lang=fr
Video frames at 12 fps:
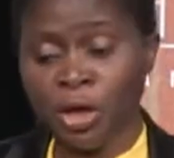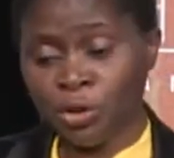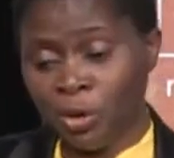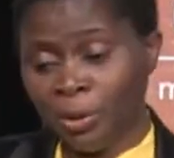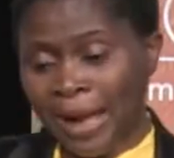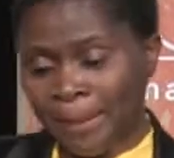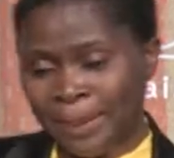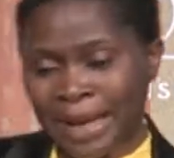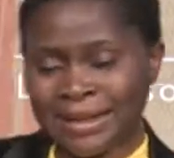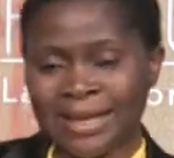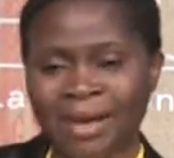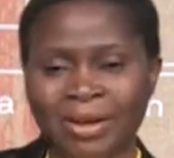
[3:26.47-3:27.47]
Dieu a
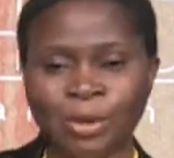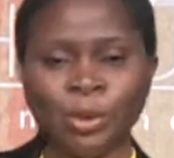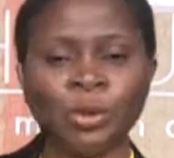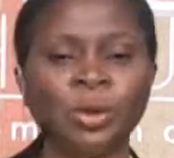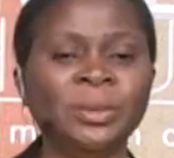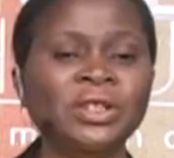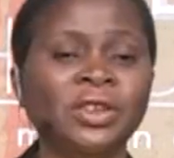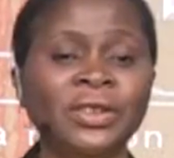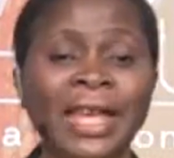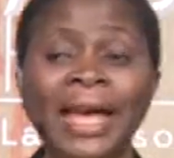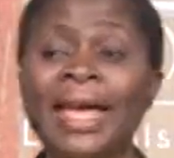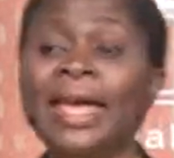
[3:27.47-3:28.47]
placé avec d'autres
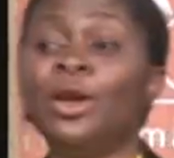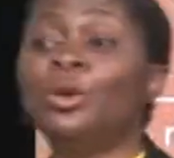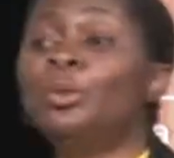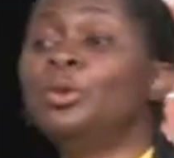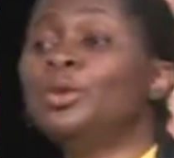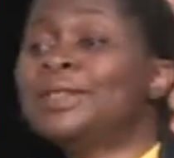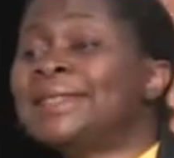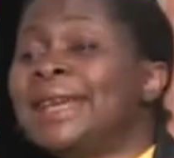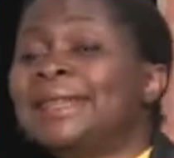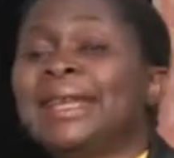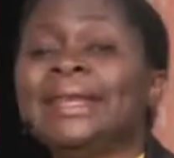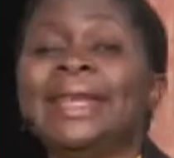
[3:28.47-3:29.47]
missionnaires. Et au bout de
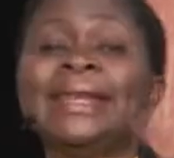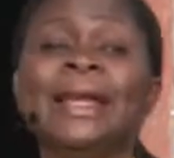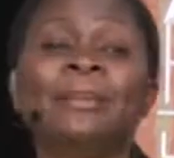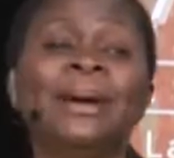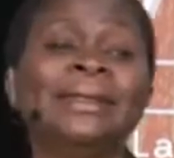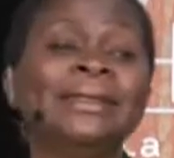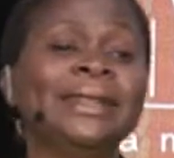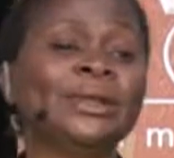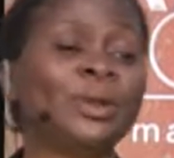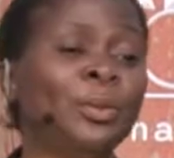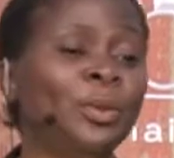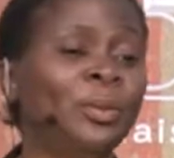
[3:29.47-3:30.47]
sept années, il a
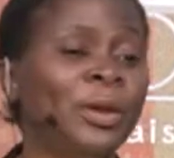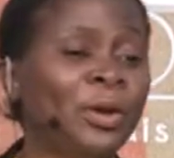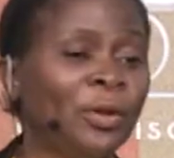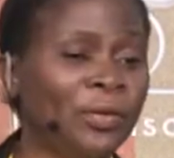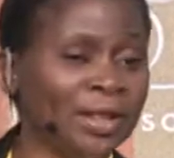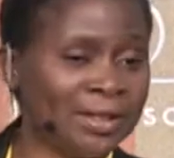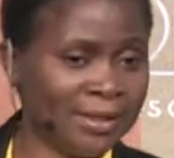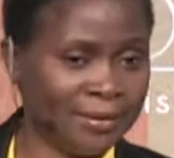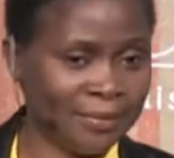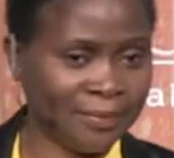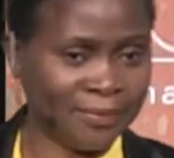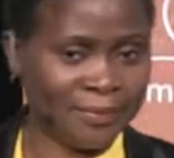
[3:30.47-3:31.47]
baptisé son premier converti.